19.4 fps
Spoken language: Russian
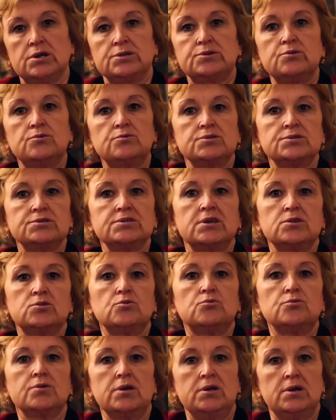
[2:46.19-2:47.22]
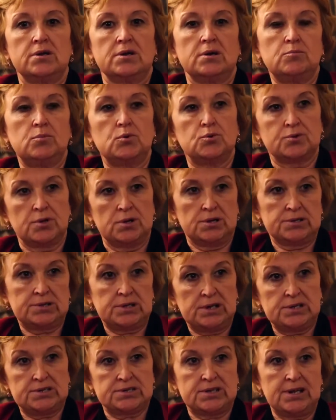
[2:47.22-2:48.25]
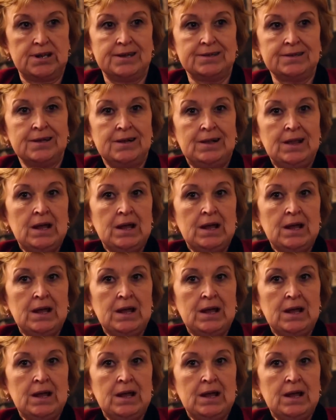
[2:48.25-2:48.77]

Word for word: который, с которой я работала 30 лет,